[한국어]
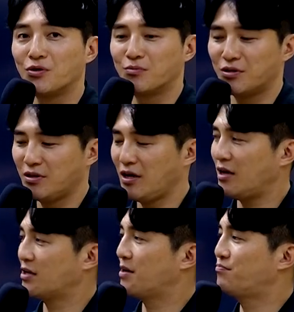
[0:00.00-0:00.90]
넘는데
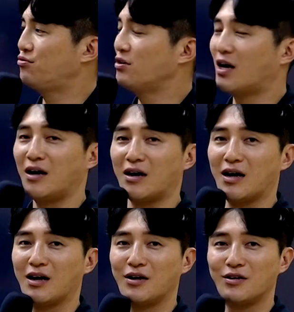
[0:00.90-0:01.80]
이렇게 풀
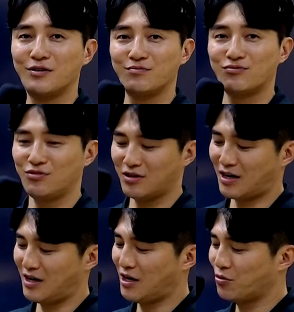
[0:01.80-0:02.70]
칼라, 풀
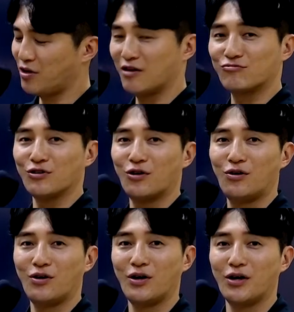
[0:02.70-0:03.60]
칼라로 돼
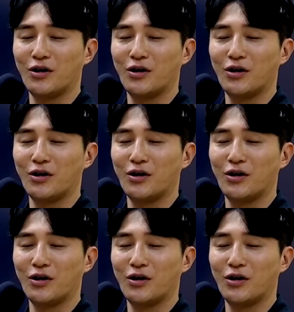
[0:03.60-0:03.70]
있고요.